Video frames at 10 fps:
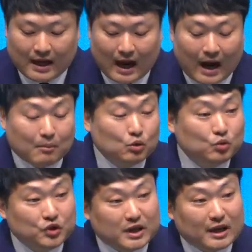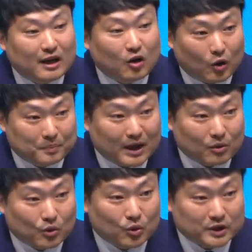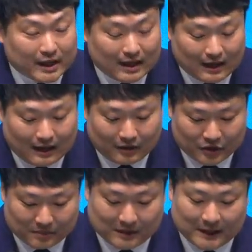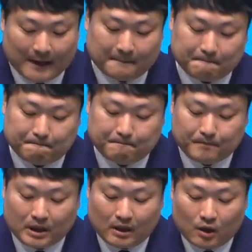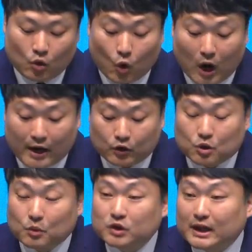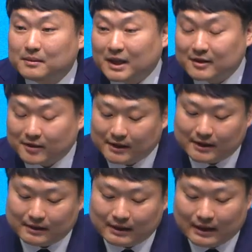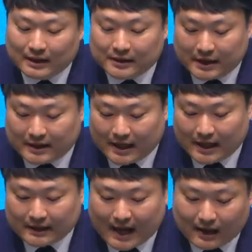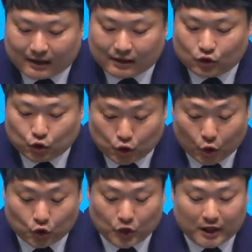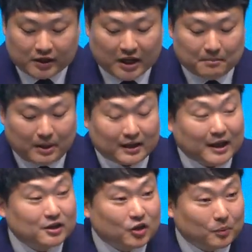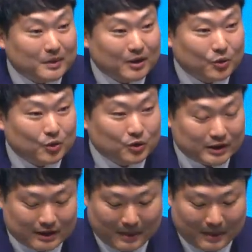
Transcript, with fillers: 아무 문제가 없다고 생각한 것입니다. 고하영조 목사님께서는 세상에 딱 두 종류의 죄인밖에는 없다고 늘